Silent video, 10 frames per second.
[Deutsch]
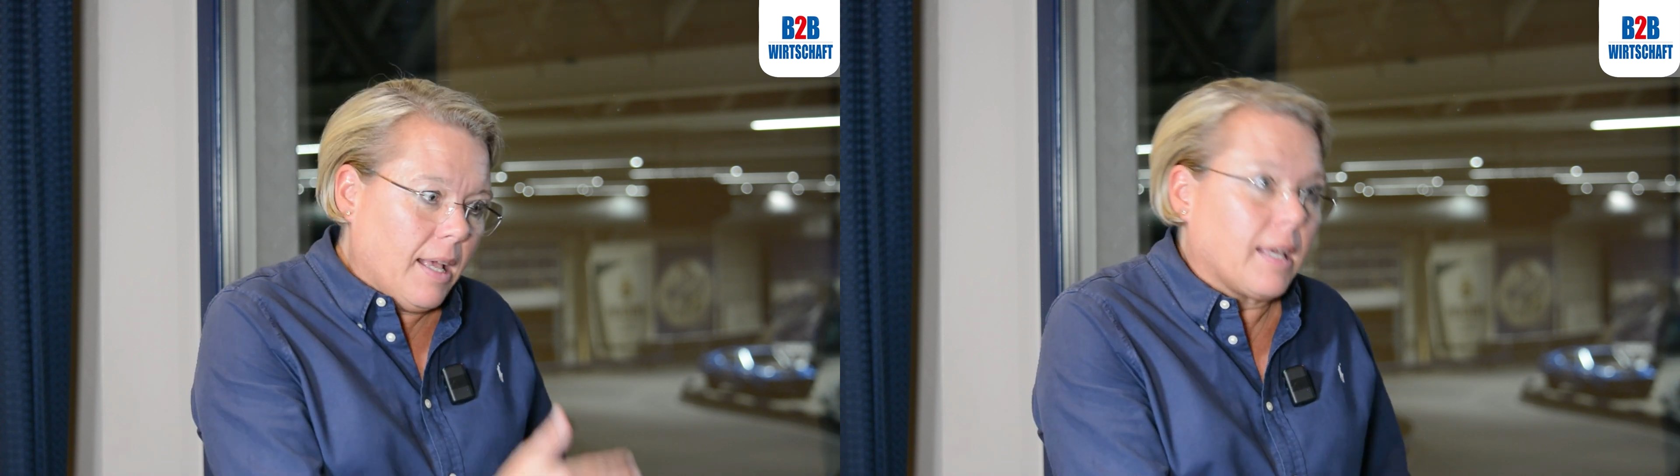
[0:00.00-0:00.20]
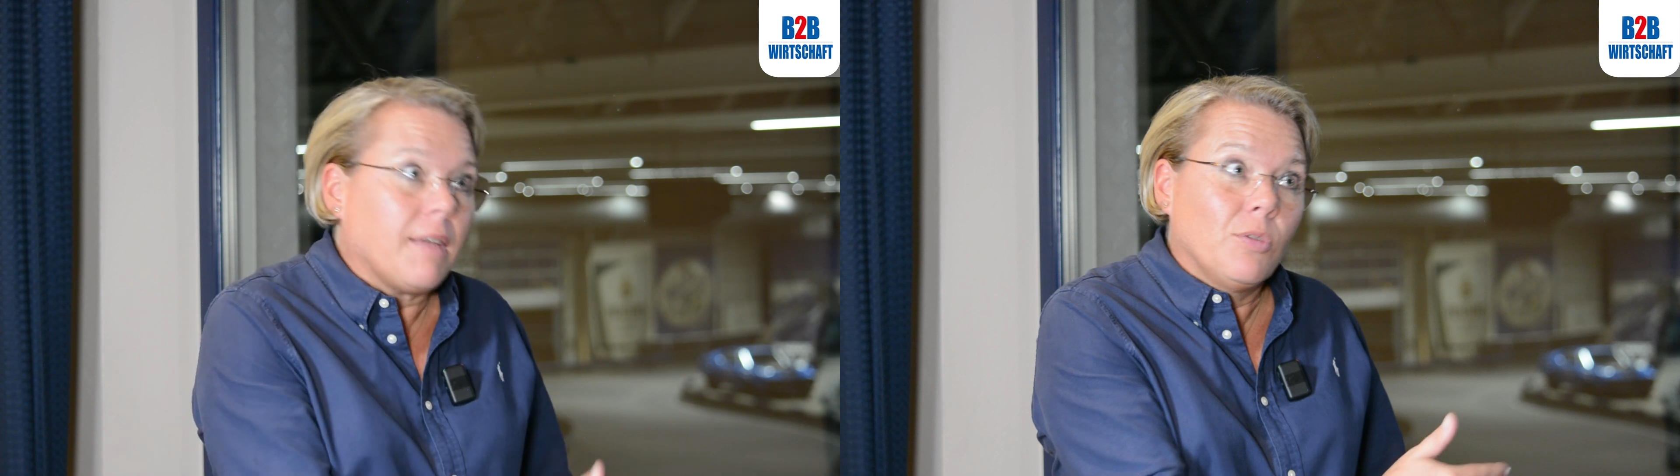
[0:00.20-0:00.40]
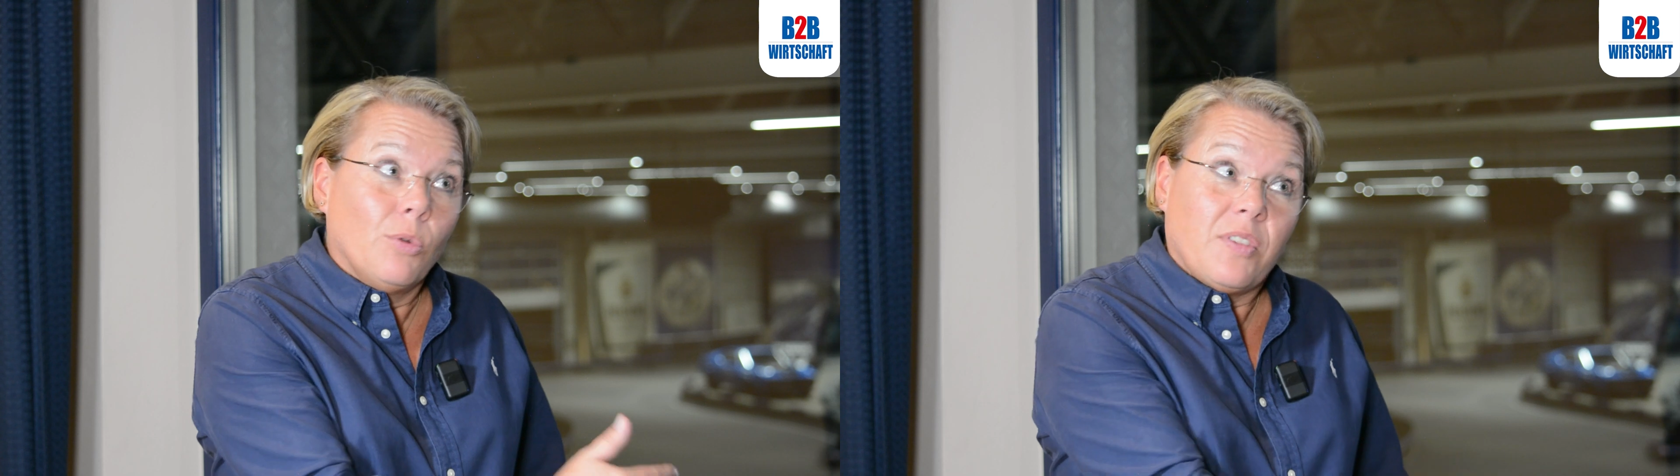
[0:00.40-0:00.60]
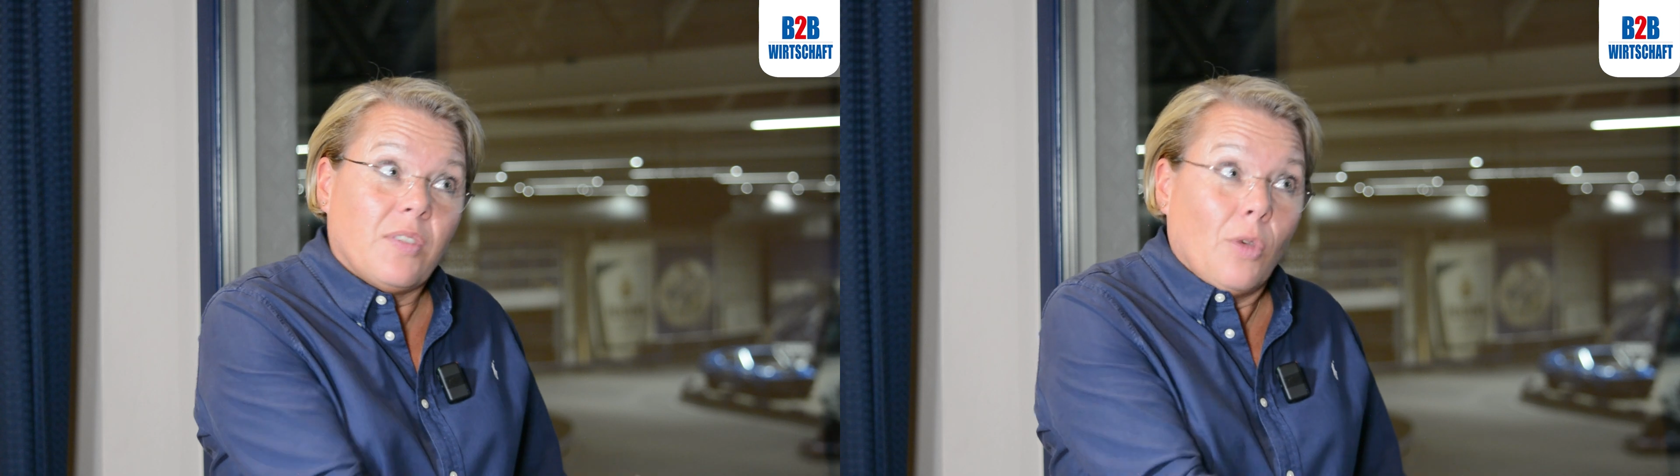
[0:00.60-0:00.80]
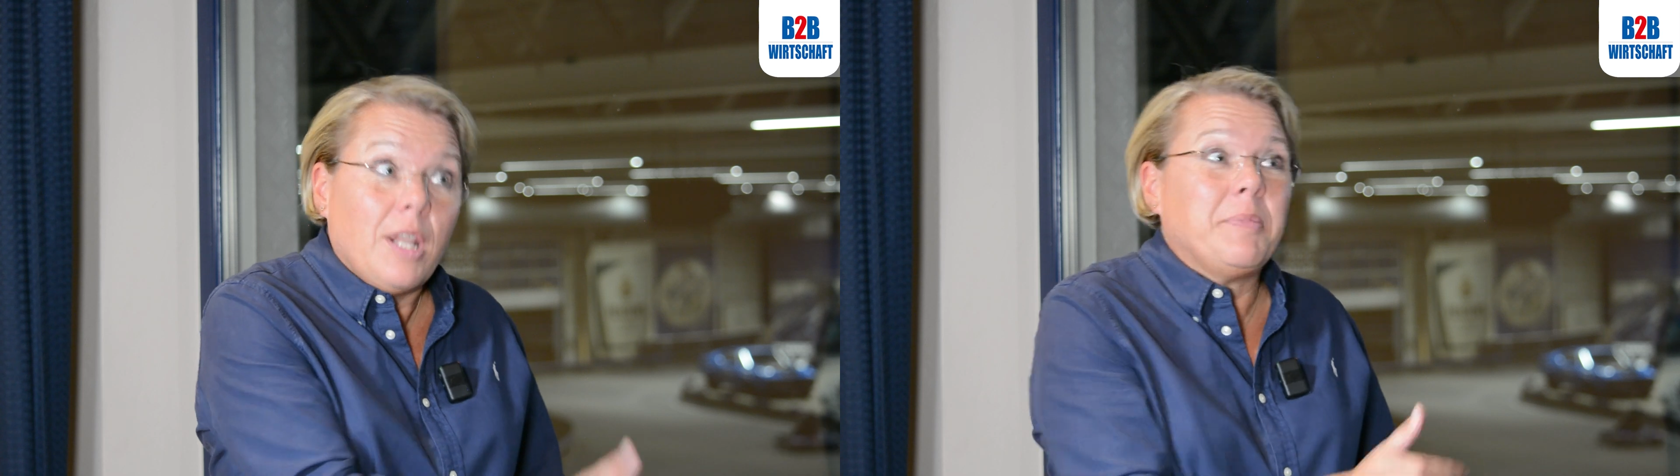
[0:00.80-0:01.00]
Kevin Ole, es
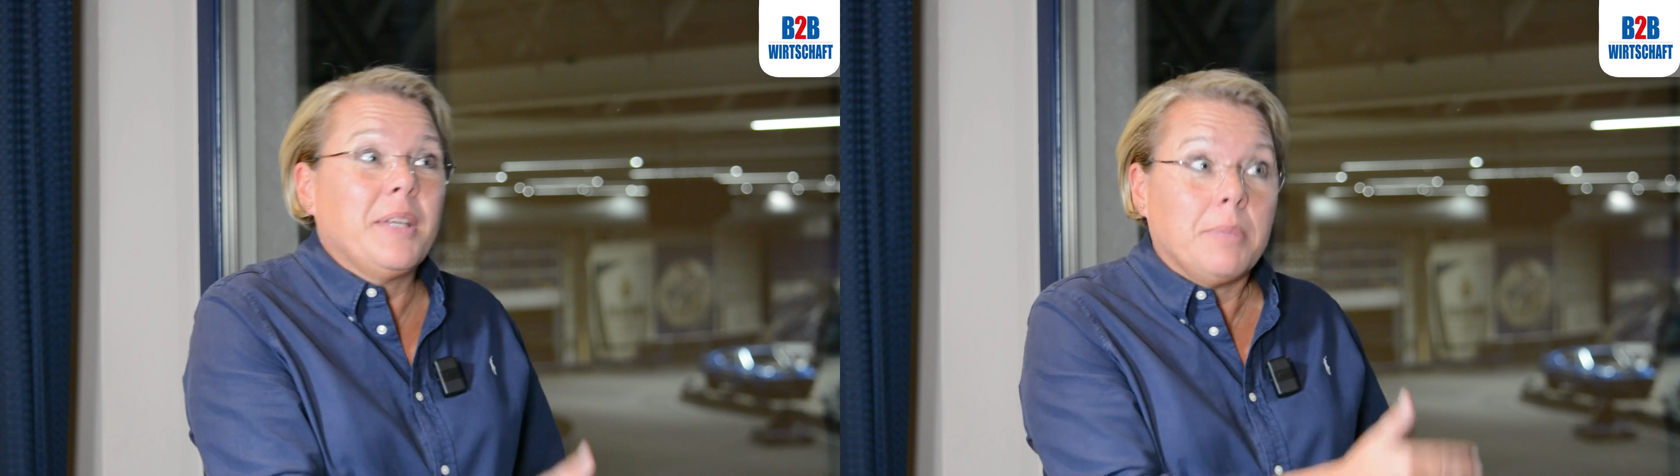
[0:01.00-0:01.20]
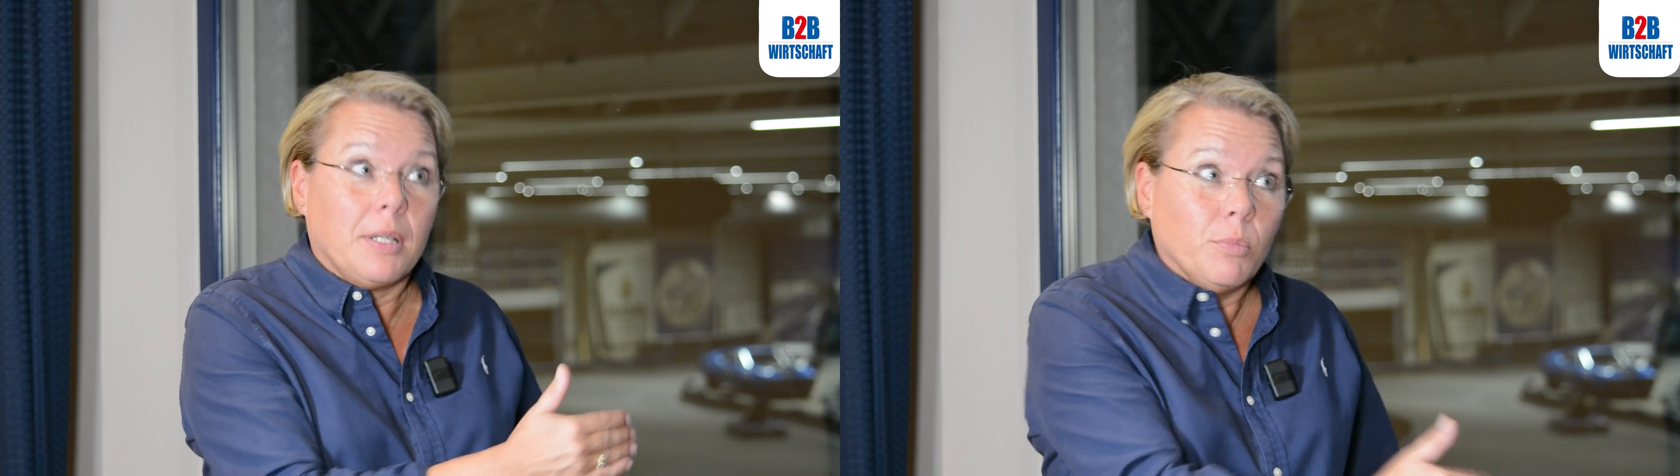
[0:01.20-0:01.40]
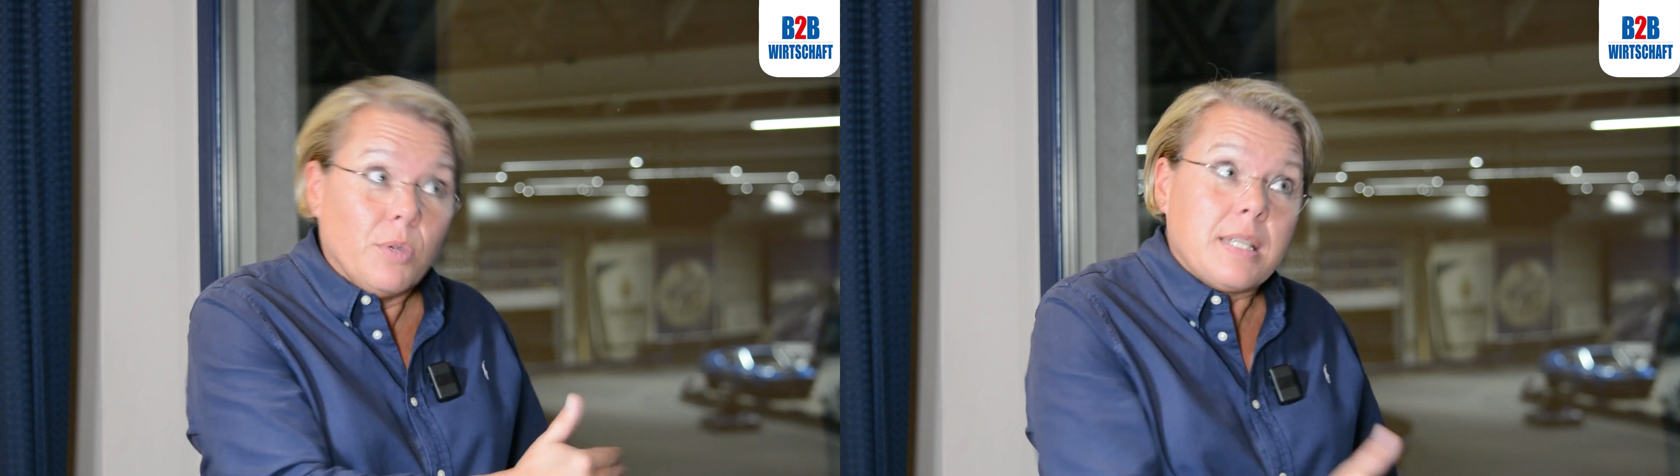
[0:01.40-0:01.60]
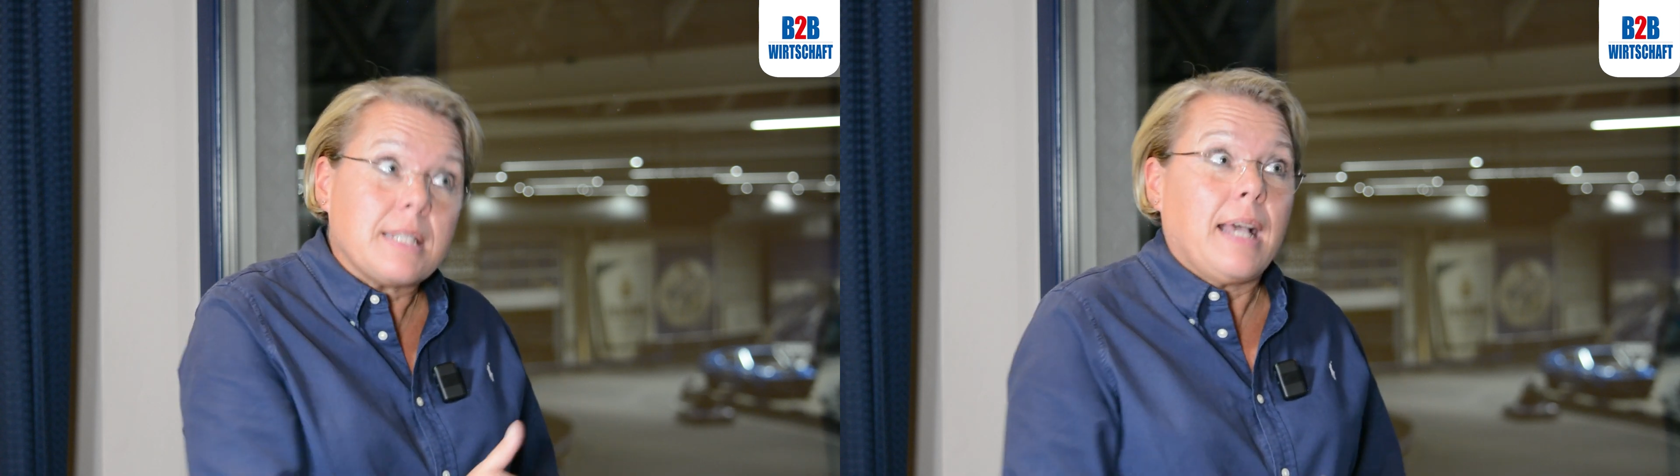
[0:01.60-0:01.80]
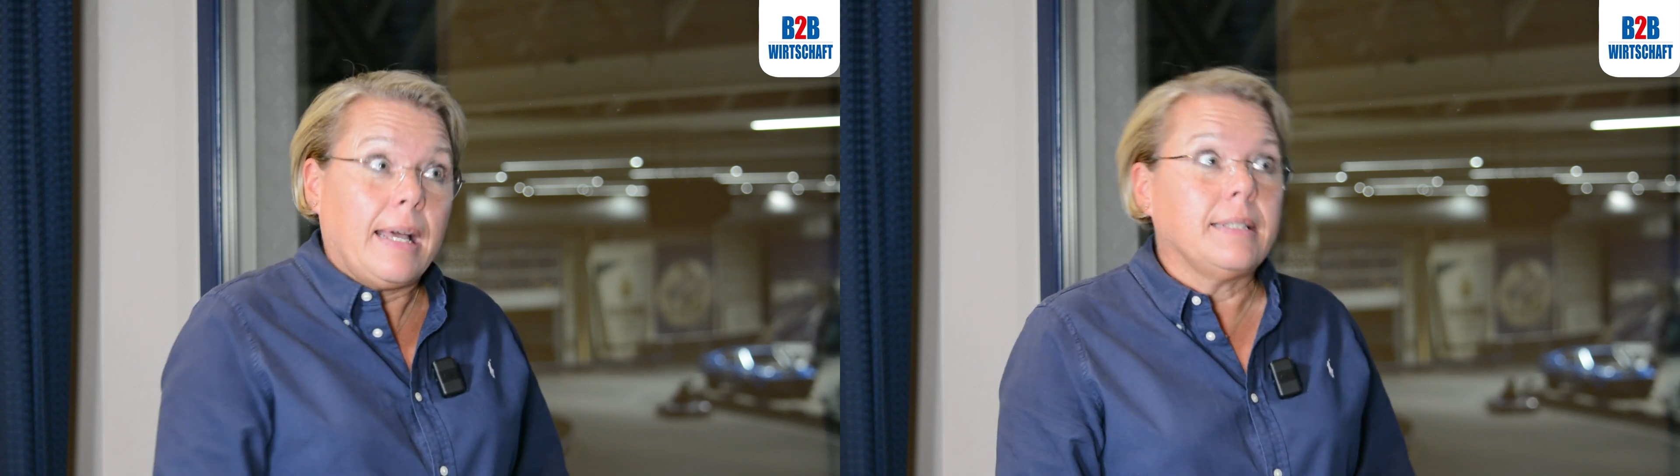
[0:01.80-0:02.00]
ist unabdingbar, du musst
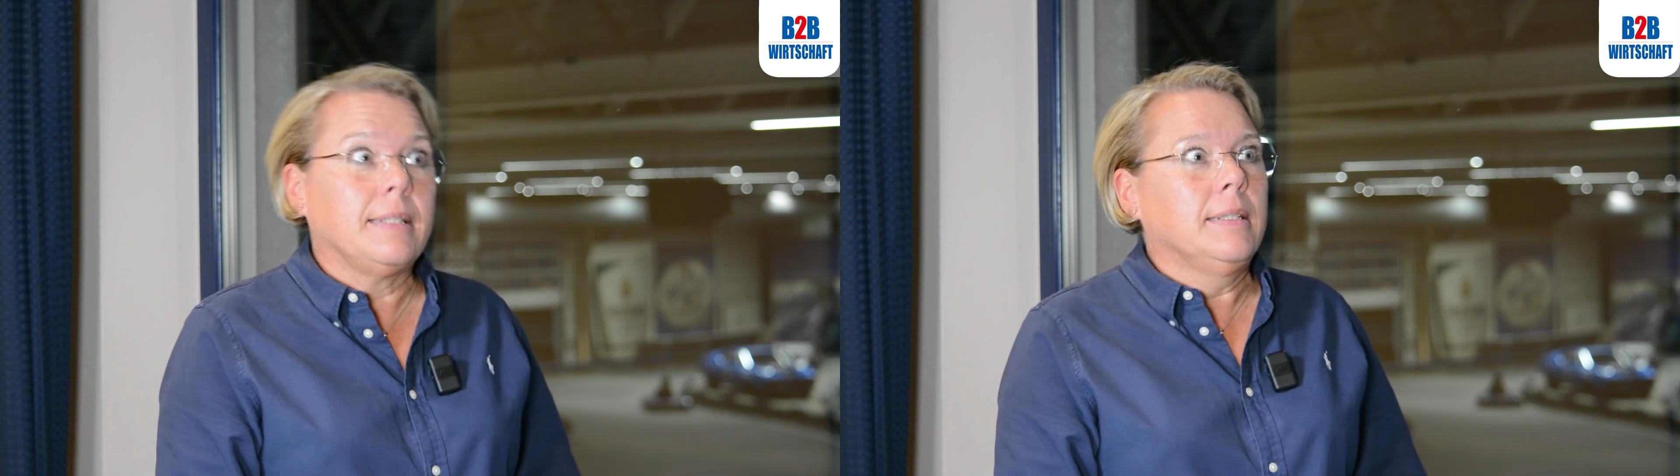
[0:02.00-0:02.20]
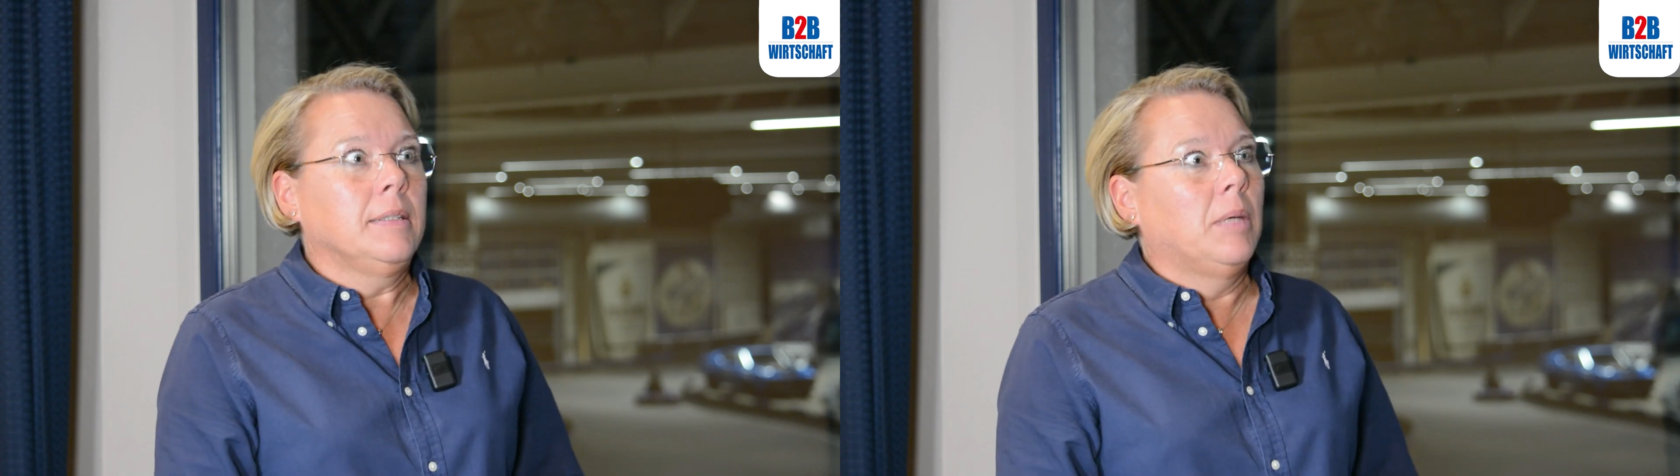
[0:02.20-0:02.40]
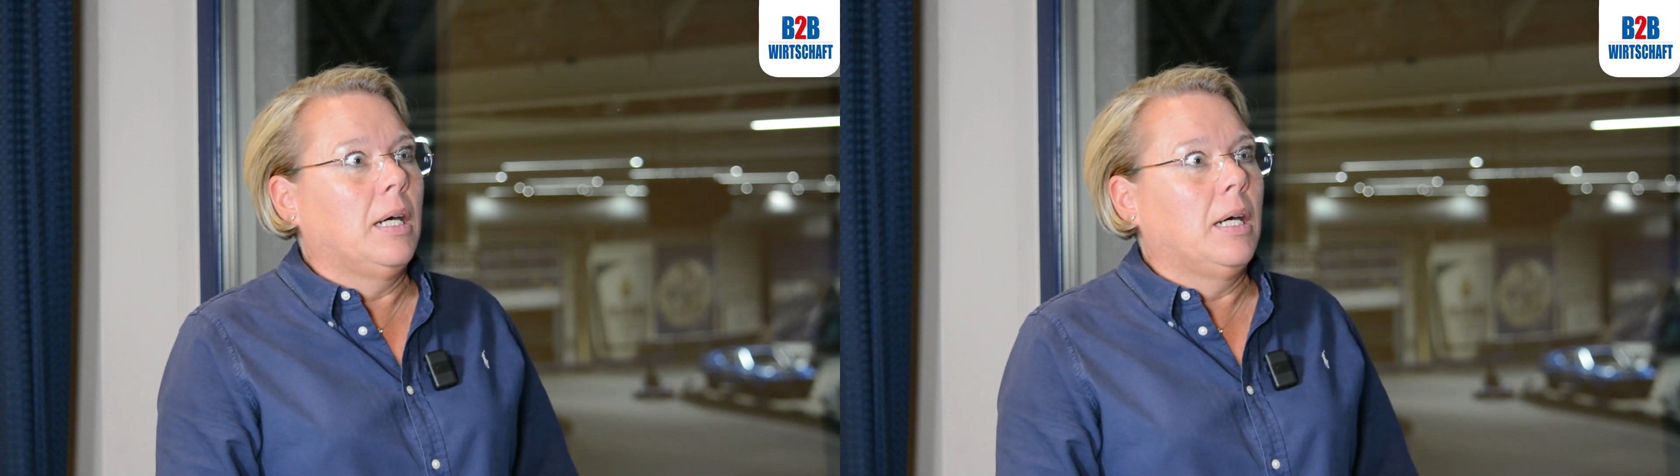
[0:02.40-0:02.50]
jetzt ran hier.